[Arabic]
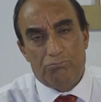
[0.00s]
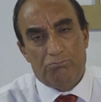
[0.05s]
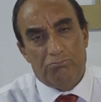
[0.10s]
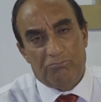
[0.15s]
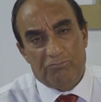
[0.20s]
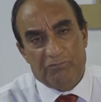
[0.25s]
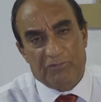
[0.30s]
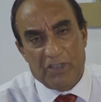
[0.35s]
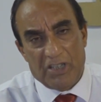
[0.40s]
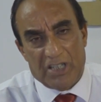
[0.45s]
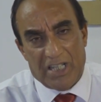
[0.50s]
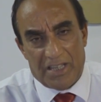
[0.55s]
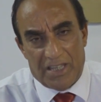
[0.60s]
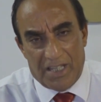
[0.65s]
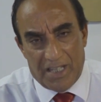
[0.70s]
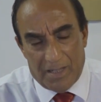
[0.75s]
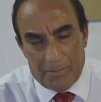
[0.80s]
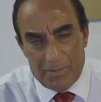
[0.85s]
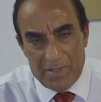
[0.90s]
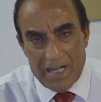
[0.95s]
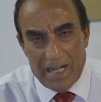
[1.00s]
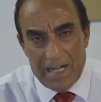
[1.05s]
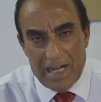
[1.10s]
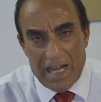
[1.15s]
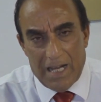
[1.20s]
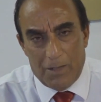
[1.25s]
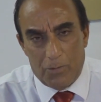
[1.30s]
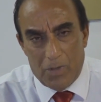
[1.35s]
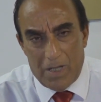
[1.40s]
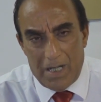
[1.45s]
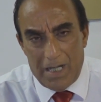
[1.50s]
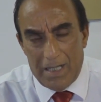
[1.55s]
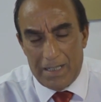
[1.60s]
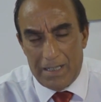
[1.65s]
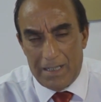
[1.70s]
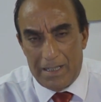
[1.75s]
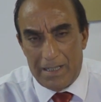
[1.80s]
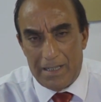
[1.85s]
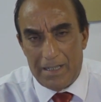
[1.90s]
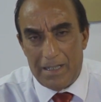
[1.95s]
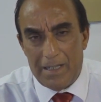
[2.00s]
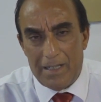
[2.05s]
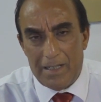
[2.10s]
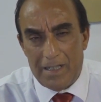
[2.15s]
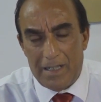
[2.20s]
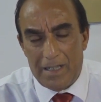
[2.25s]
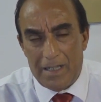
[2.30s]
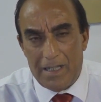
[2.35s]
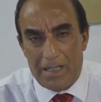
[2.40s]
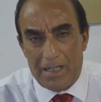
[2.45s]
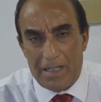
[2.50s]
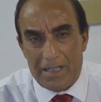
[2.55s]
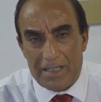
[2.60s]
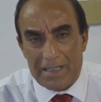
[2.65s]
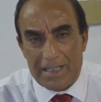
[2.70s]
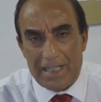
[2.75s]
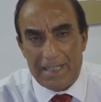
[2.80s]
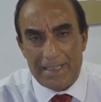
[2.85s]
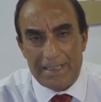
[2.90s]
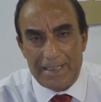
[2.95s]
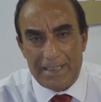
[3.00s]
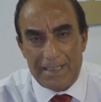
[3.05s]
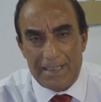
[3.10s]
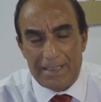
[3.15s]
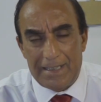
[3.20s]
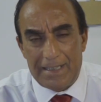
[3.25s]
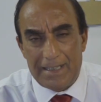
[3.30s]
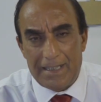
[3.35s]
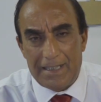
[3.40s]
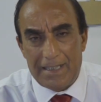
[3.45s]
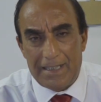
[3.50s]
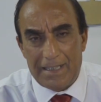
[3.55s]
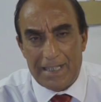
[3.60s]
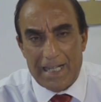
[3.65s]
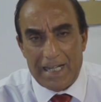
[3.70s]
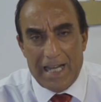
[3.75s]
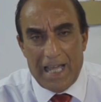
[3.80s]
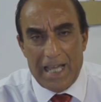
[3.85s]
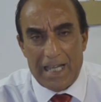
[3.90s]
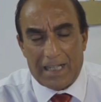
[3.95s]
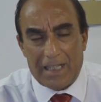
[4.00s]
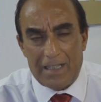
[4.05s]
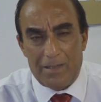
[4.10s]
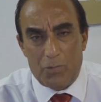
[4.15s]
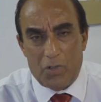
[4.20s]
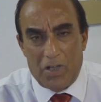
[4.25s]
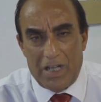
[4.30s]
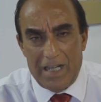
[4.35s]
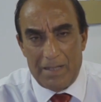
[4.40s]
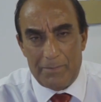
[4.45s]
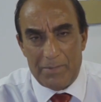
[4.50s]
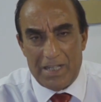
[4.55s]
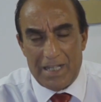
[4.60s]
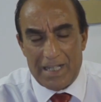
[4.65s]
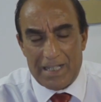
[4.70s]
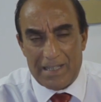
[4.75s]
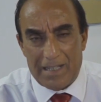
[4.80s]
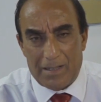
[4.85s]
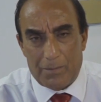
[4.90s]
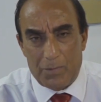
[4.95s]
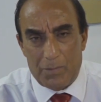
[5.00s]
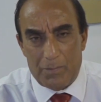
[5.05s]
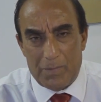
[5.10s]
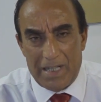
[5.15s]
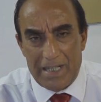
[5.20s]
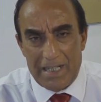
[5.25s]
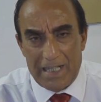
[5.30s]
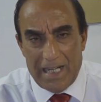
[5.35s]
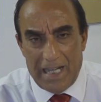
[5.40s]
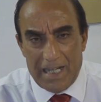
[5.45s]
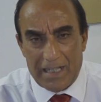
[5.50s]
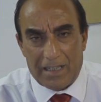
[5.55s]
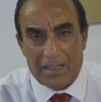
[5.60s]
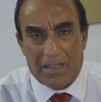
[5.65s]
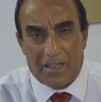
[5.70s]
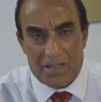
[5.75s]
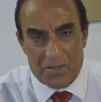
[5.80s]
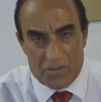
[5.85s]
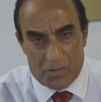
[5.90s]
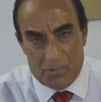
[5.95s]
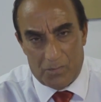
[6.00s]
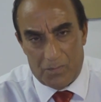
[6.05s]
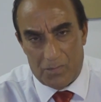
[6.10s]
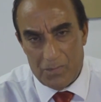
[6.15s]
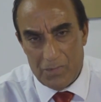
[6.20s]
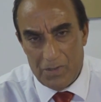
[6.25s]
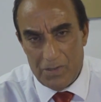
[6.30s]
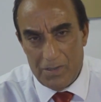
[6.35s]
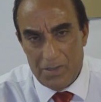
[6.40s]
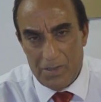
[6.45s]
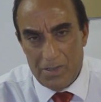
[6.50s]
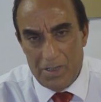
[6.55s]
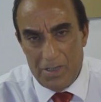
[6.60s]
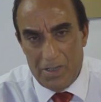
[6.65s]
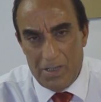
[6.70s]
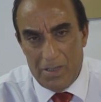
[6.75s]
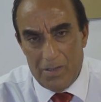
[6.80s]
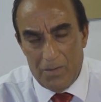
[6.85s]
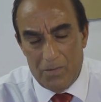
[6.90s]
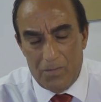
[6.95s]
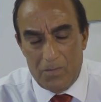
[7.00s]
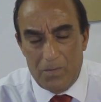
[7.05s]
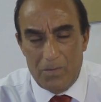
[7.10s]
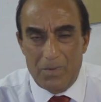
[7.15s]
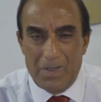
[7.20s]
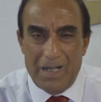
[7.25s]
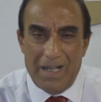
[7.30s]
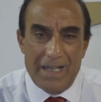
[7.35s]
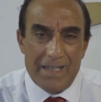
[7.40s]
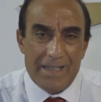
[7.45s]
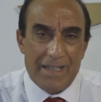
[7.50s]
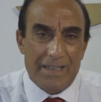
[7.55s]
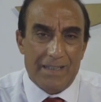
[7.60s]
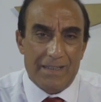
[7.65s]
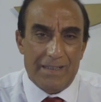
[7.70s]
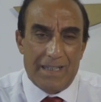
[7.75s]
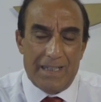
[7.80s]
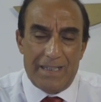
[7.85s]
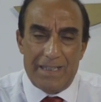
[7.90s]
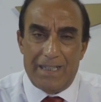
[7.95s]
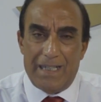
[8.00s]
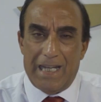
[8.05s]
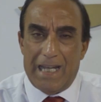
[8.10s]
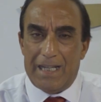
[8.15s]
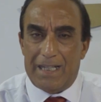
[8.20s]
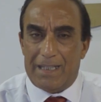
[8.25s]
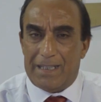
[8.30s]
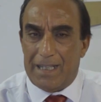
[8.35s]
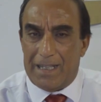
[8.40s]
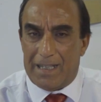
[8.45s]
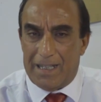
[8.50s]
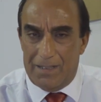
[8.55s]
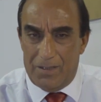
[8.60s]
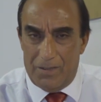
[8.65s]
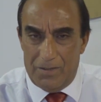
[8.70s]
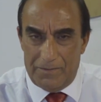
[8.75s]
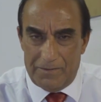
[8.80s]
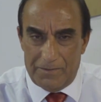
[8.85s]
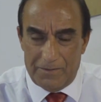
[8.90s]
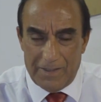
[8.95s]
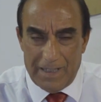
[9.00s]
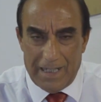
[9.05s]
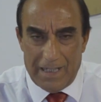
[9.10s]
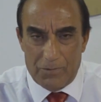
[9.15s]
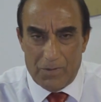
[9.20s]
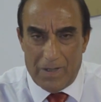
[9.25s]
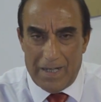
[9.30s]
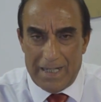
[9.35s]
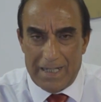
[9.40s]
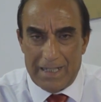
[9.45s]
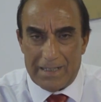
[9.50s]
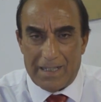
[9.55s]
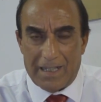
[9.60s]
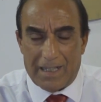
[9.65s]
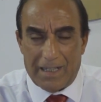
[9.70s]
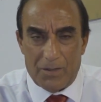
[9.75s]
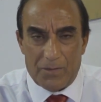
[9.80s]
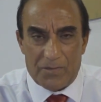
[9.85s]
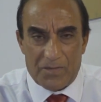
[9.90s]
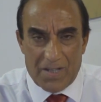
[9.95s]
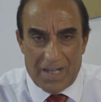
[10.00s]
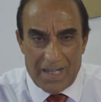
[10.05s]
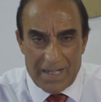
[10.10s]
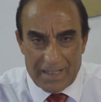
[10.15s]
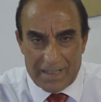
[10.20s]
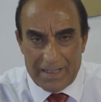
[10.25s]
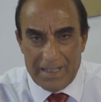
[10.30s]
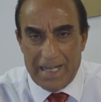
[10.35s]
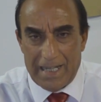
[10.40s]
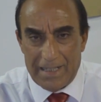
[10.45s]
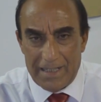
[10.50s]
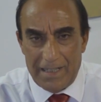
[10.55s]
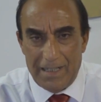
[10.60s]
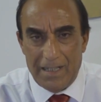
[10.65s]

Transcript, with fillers: في كثير من الأحوال آه، التهديد يلحق المحامي أكثر مما يلحق الخصم وهذا دليل على التخلف أو على تخلف صارخ يعني